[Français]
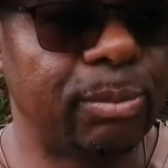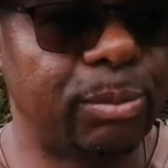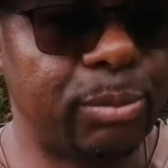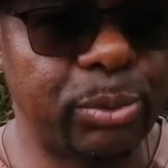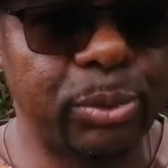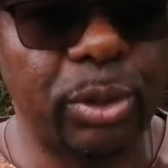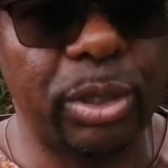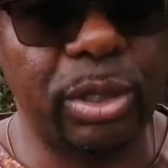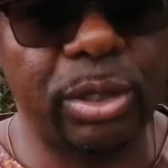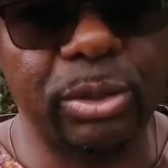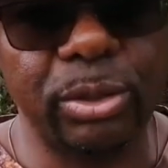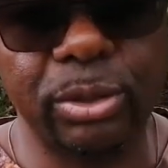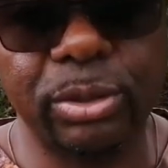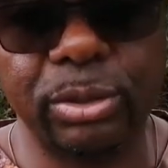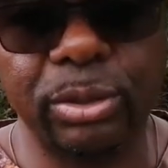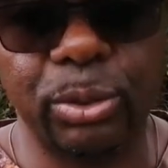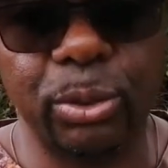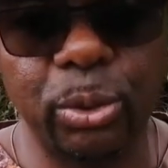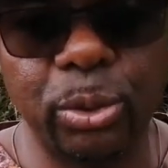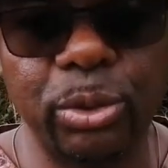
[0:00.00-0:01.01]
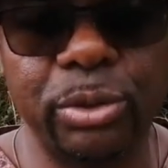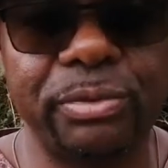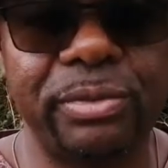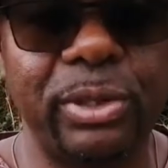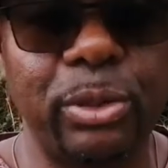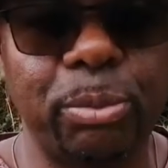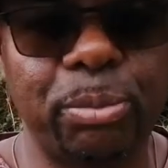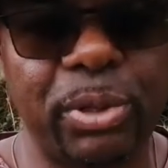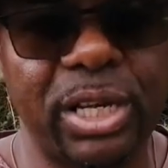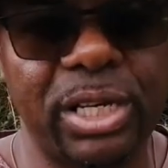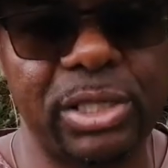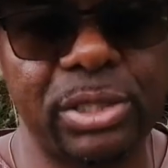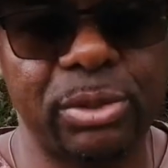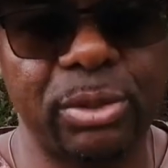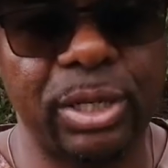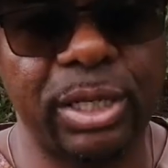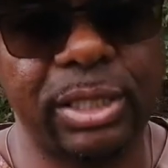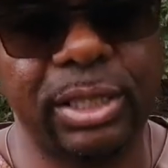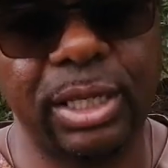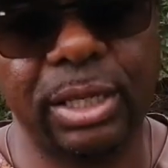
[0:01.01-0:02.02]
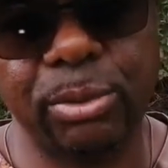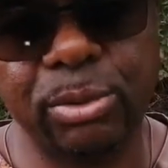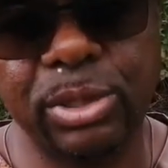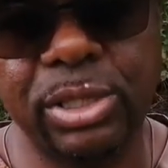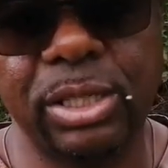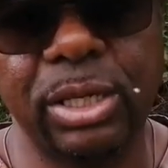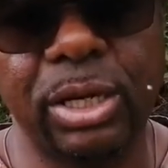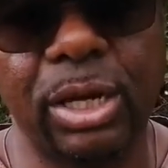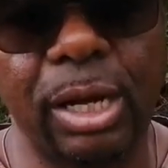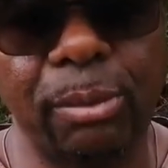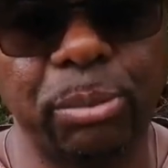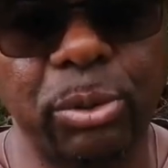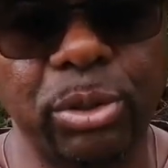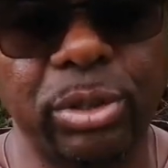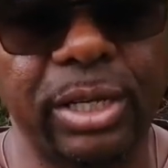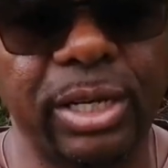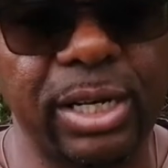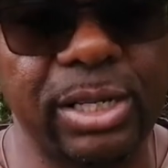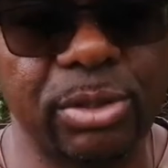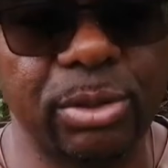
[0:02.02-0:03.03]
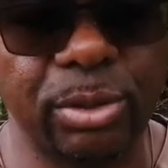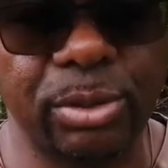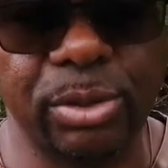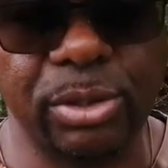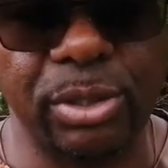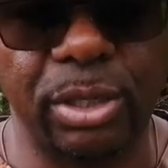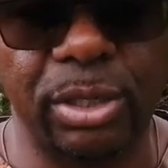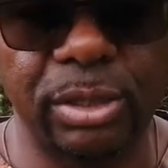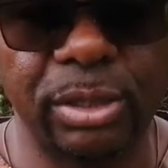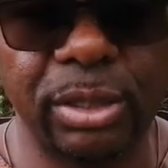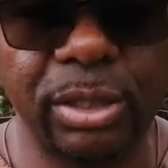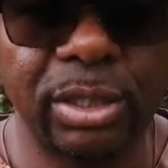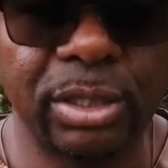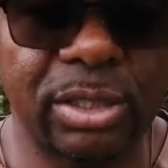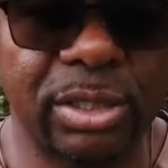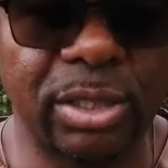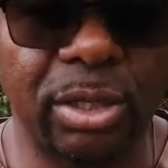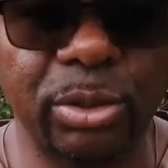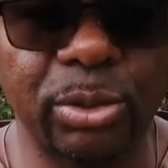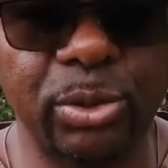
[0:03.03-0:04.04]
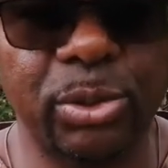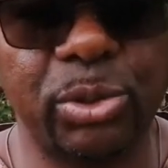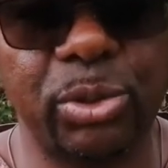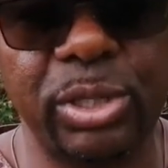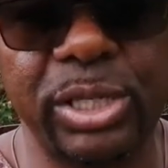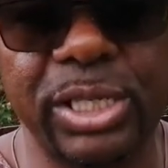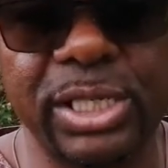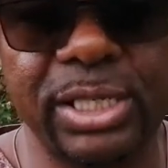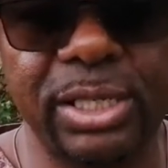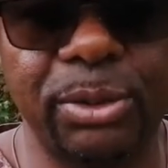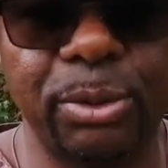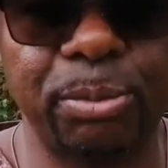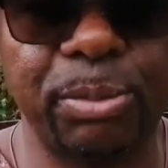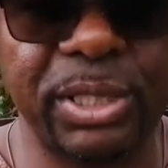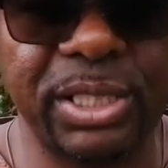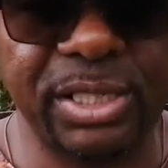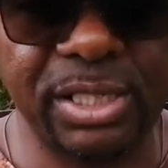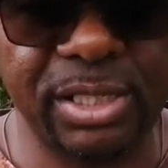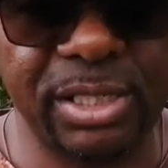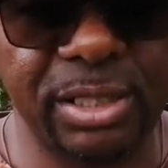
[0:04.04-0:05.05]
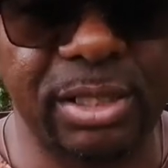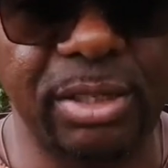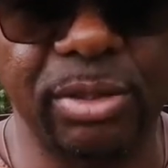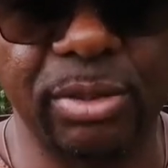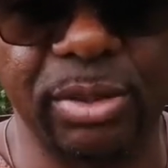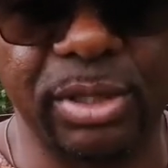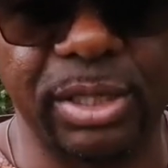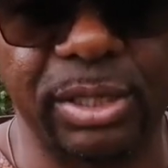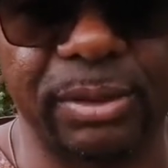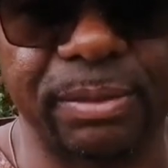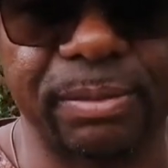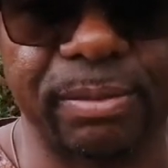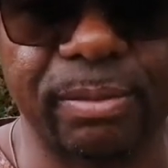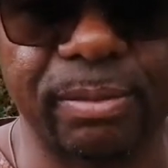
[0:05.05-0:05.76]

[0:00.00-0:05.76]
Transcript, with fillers: pour relever le pH de la terre, aussi rapporter de l'azote au sol, sans utiliser de pesticides et d'engrais.